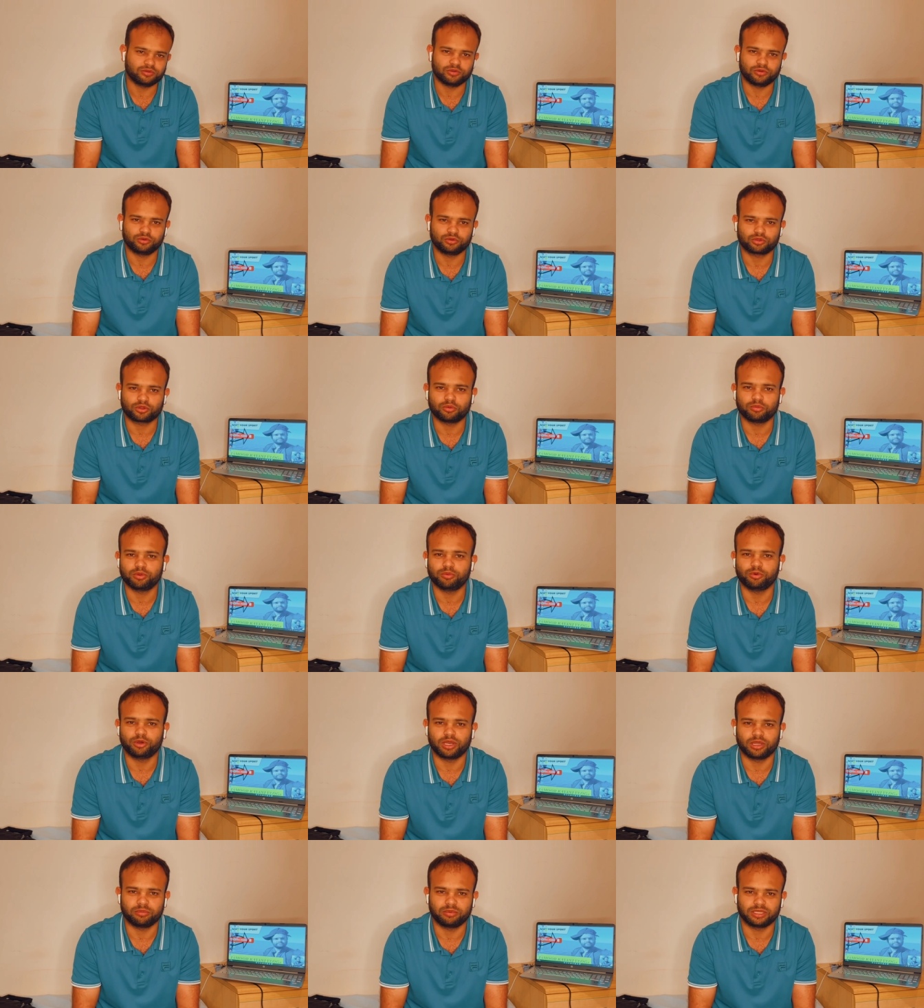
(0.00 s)
उनको भी
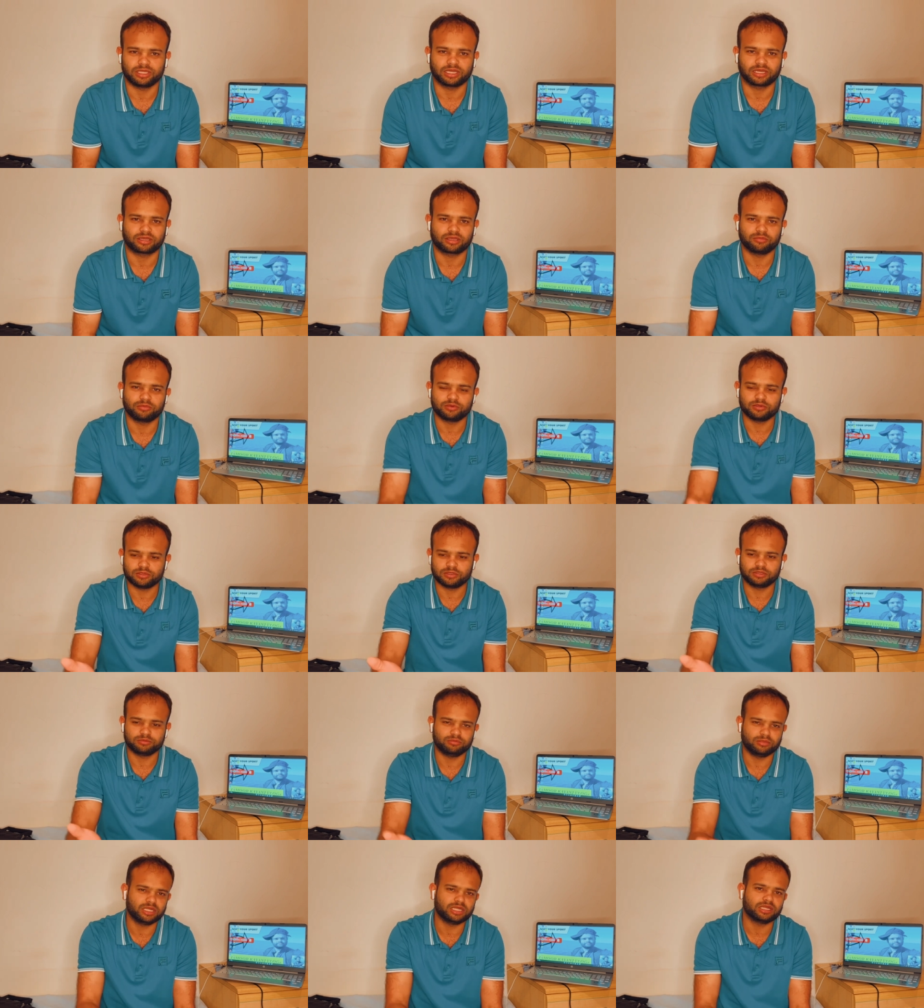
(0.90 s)
बोले बंदा कि
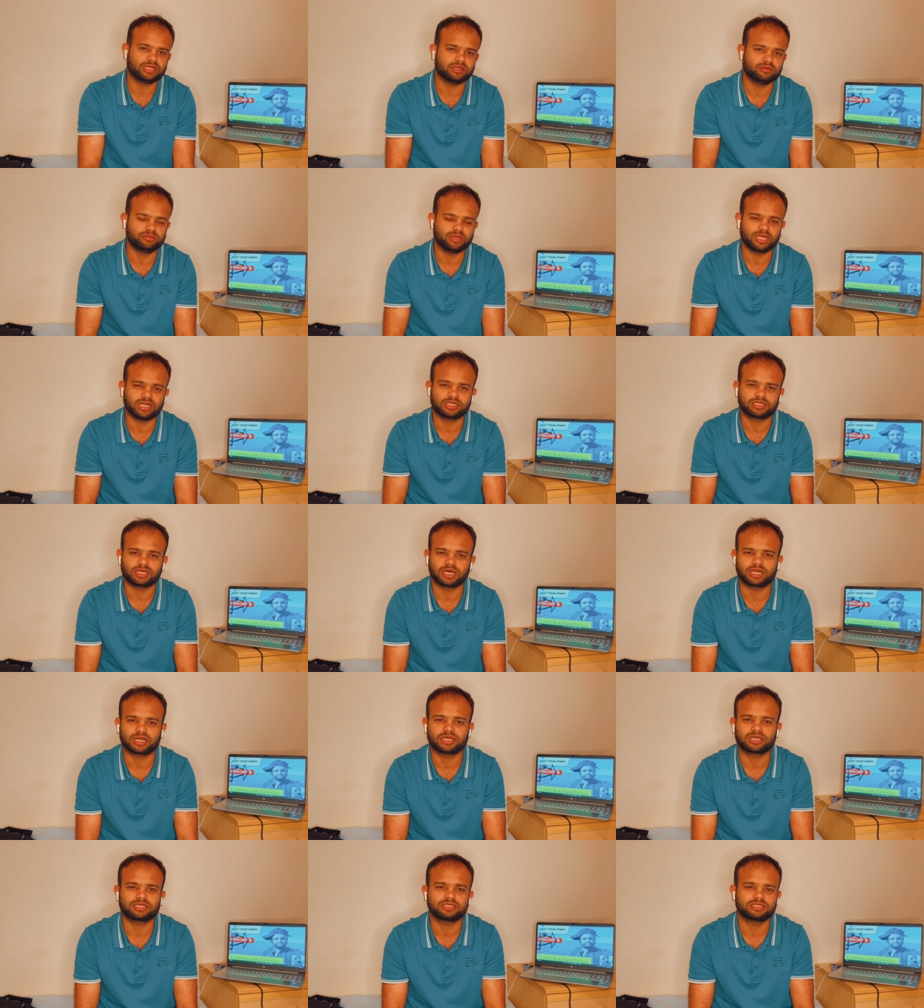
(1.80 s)
मिन मिन्नत
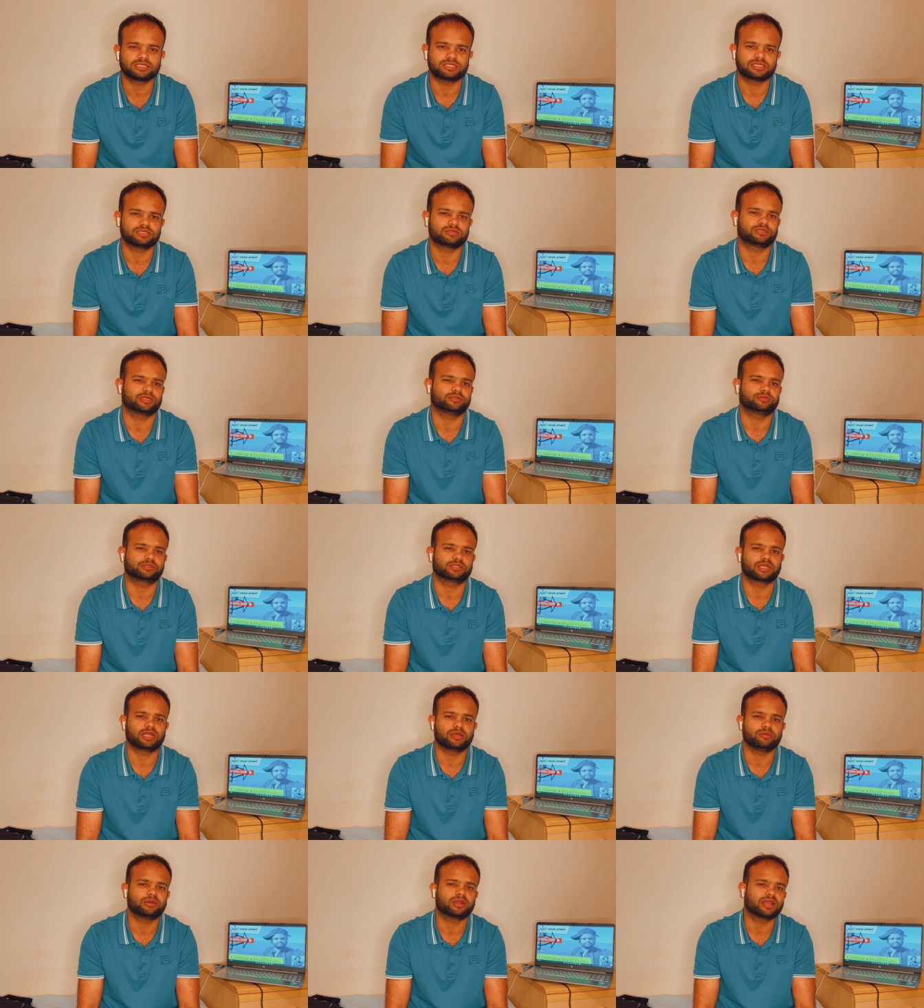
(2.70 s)
करके किसी से
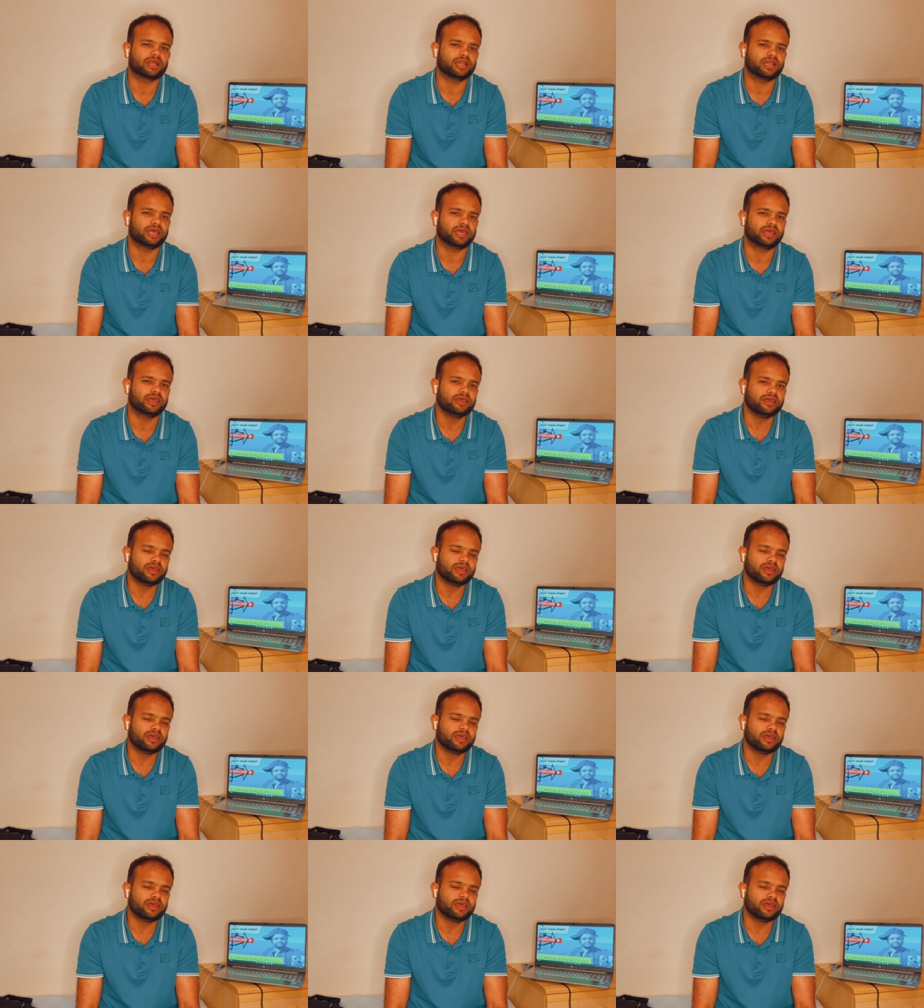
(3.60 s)
सब्सक्राइबर ना लें